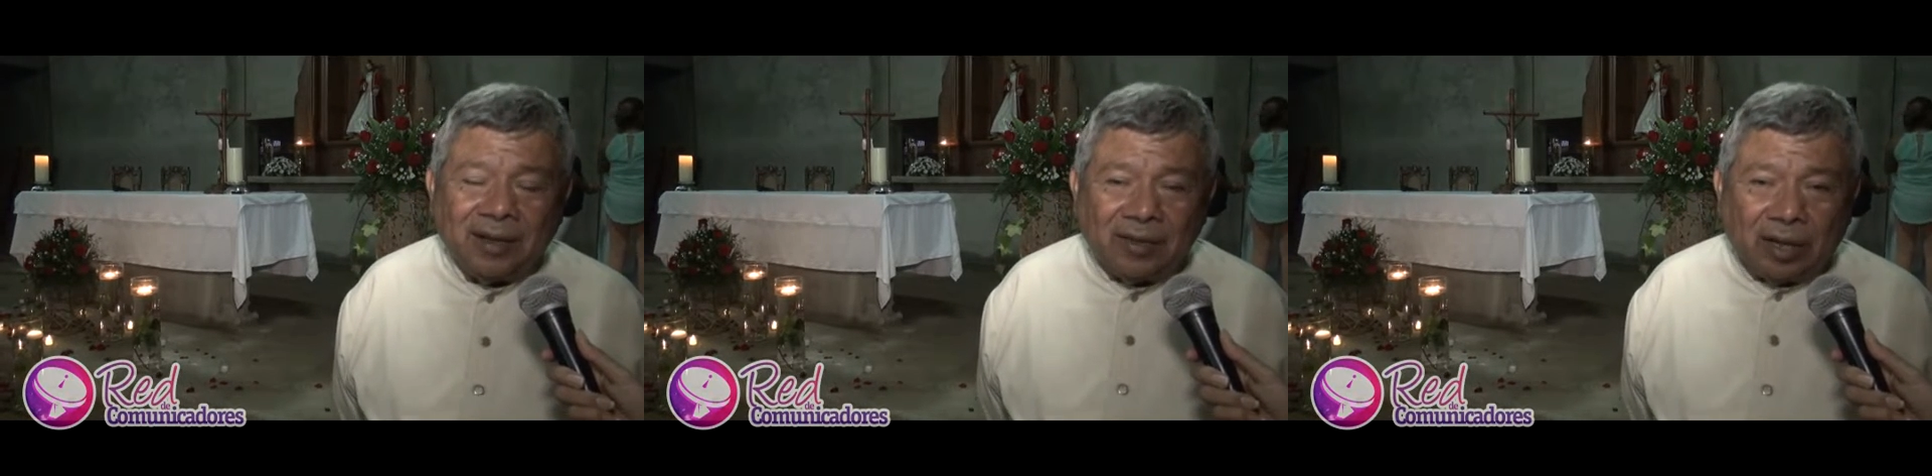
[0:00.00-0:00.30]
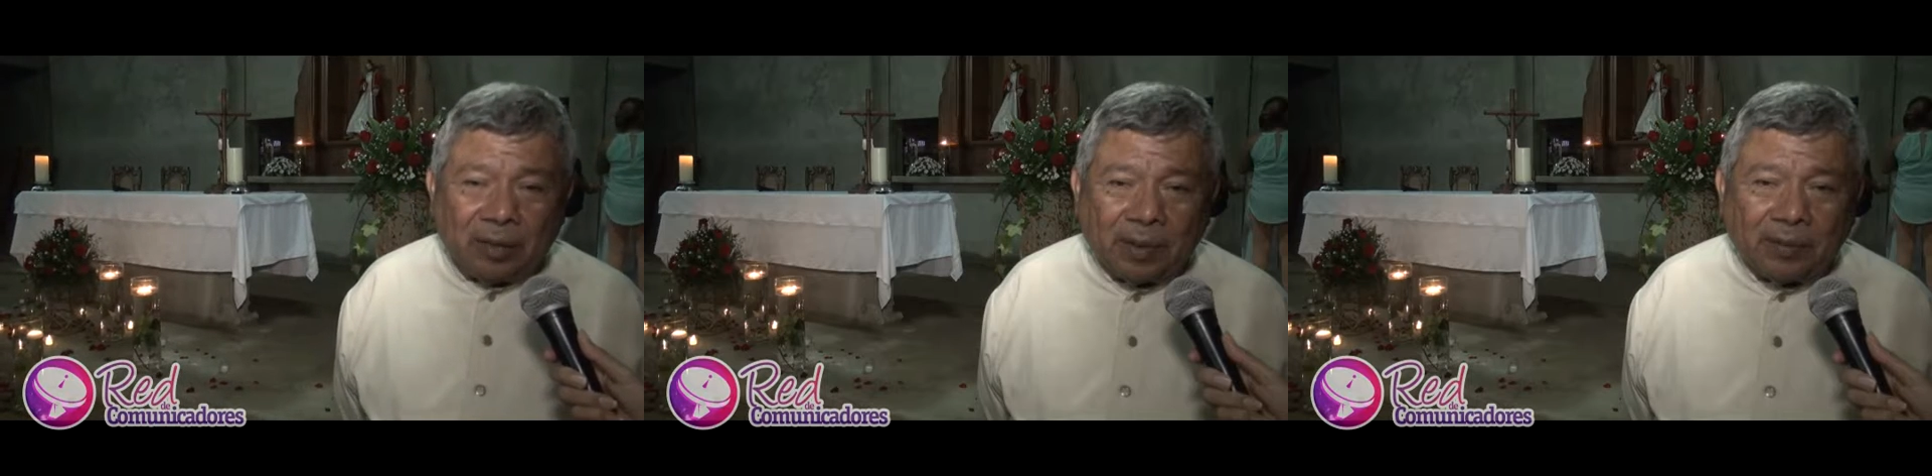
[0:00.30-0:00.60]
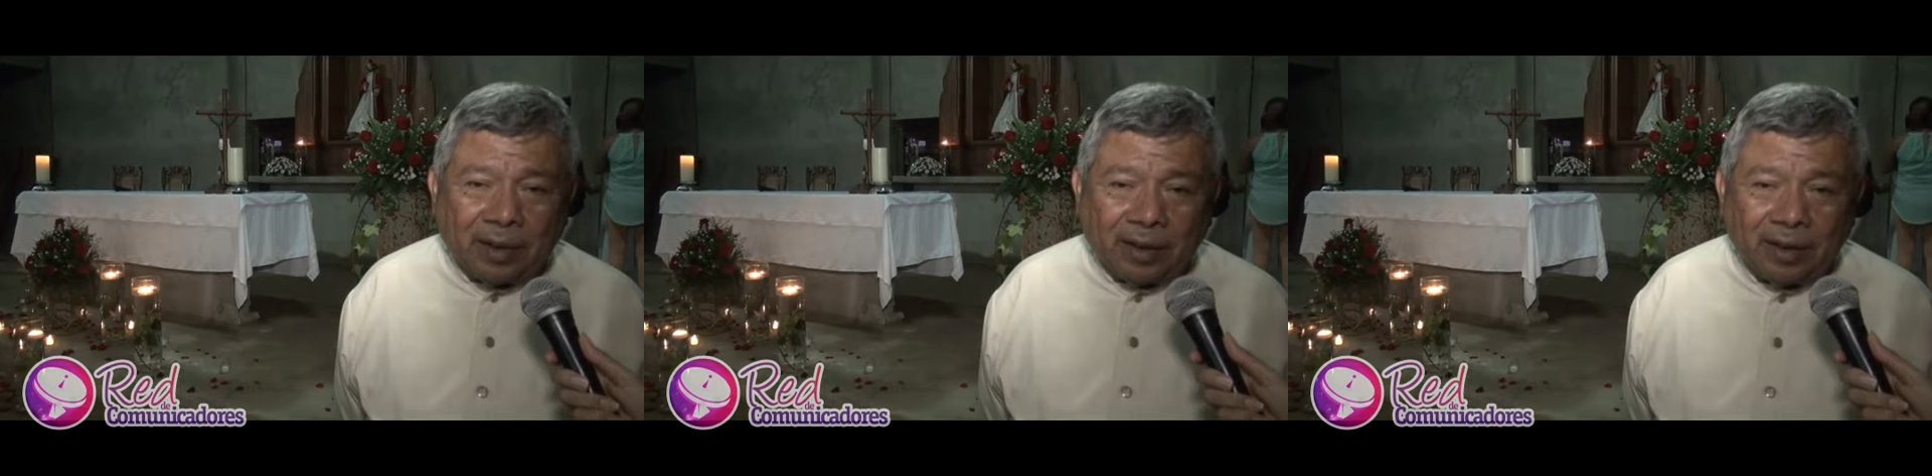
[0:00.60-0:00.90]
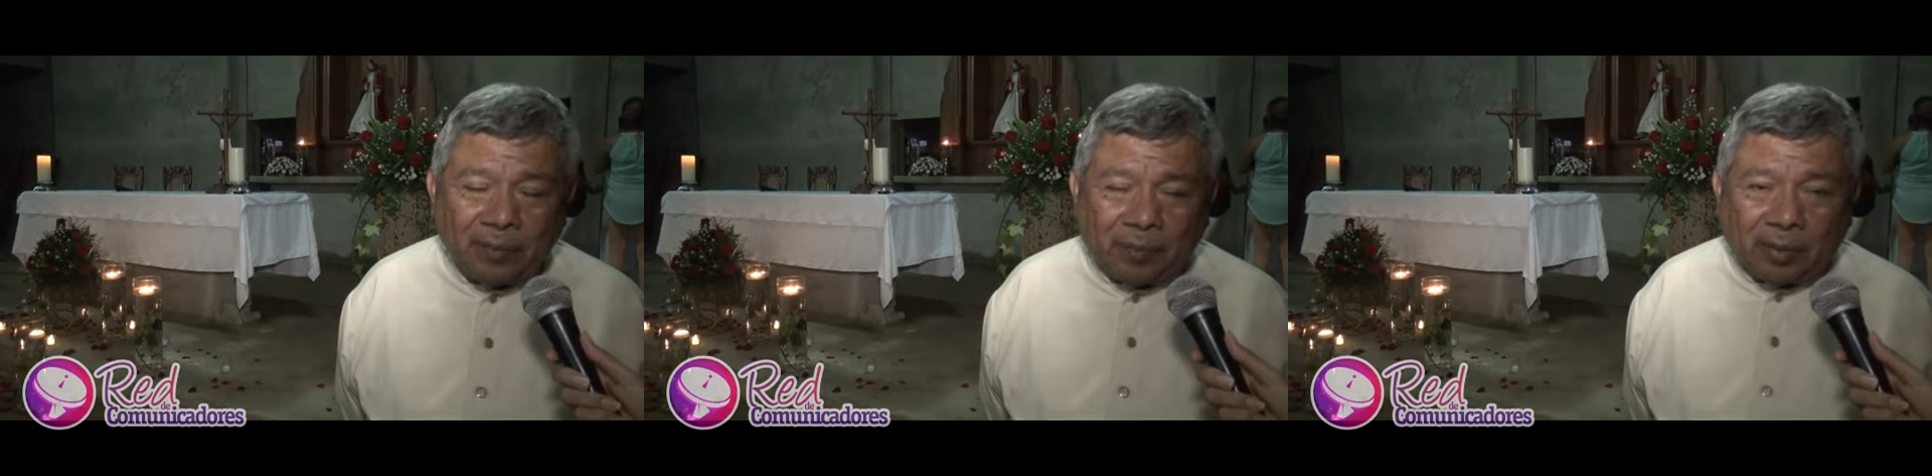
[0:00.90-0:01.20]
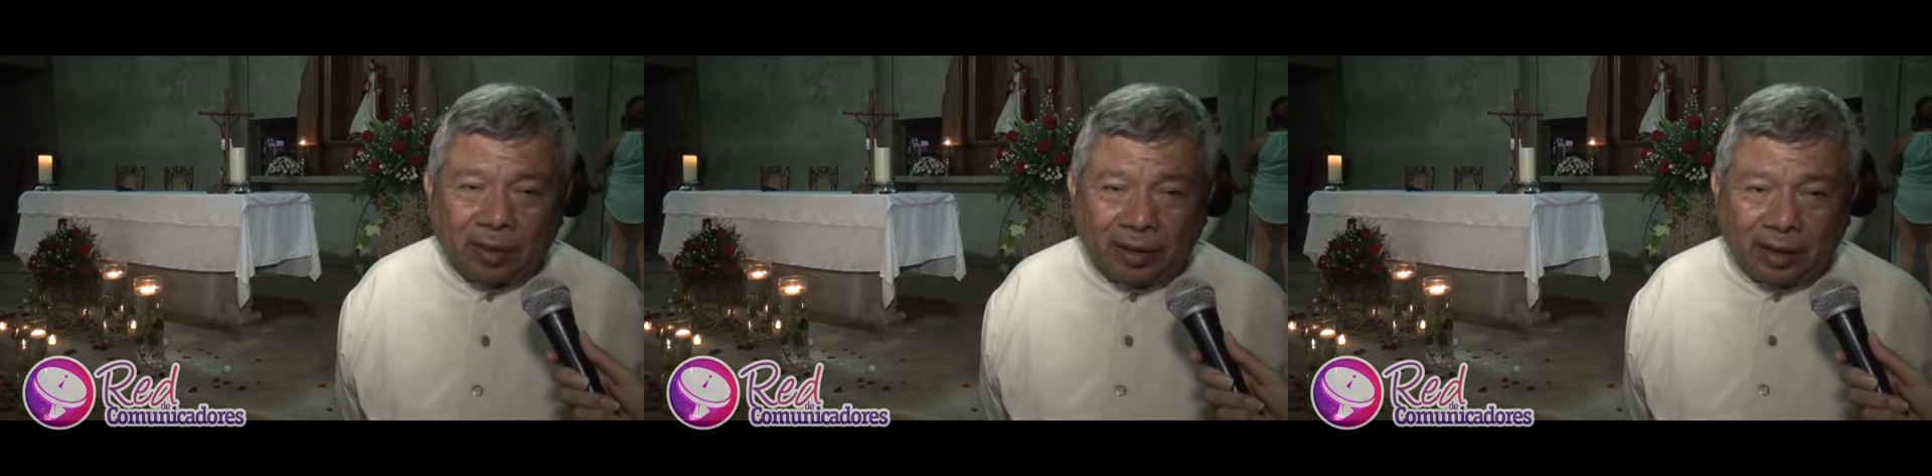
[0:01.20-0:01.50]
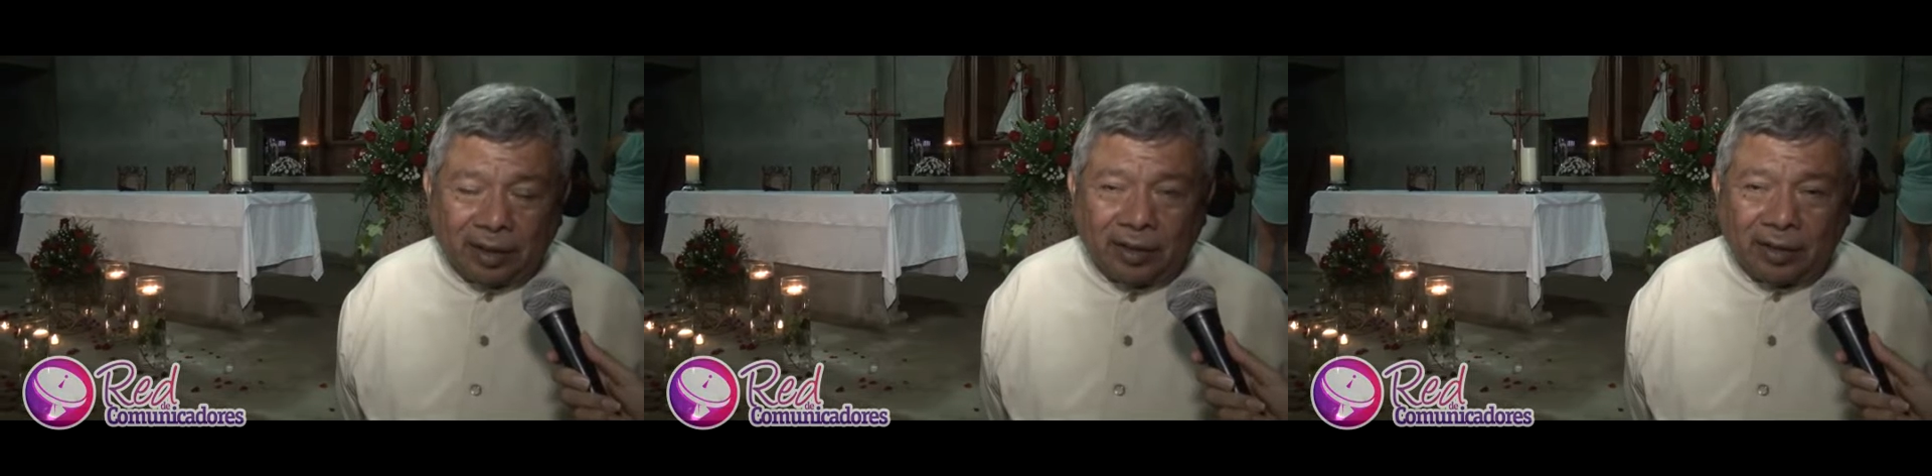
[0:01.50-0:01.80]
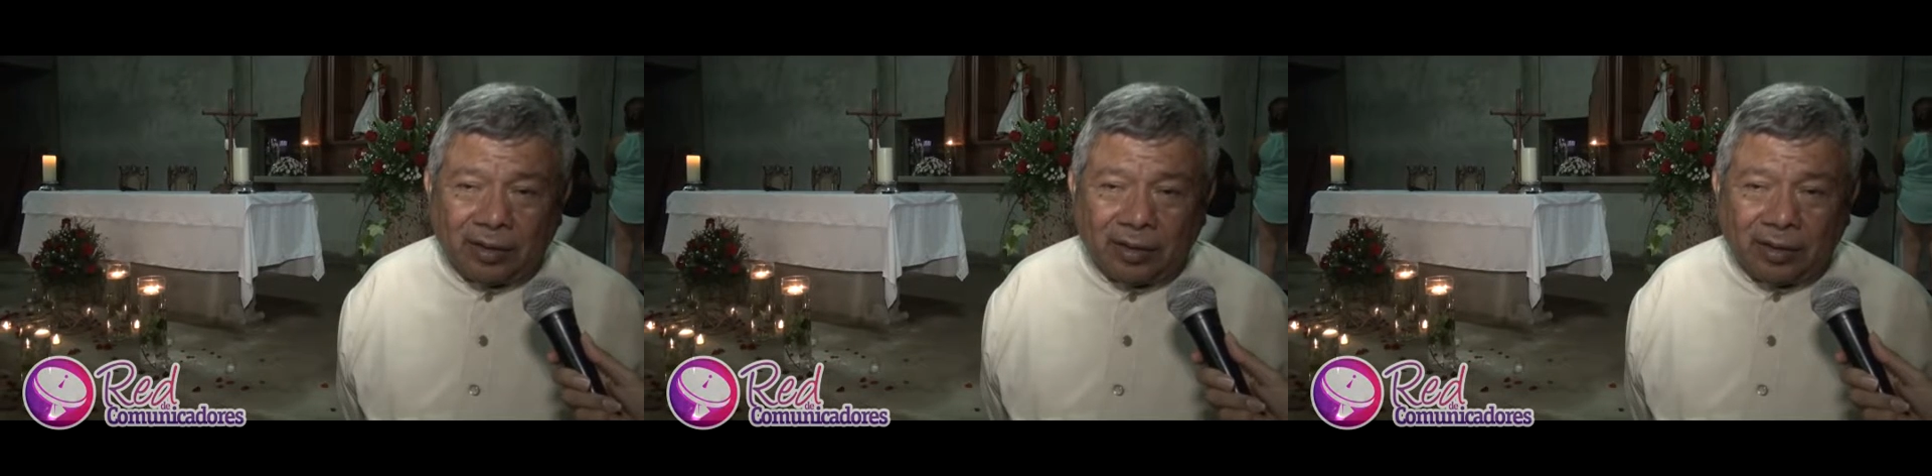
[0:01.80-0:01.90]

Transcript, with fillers: sino más bien porque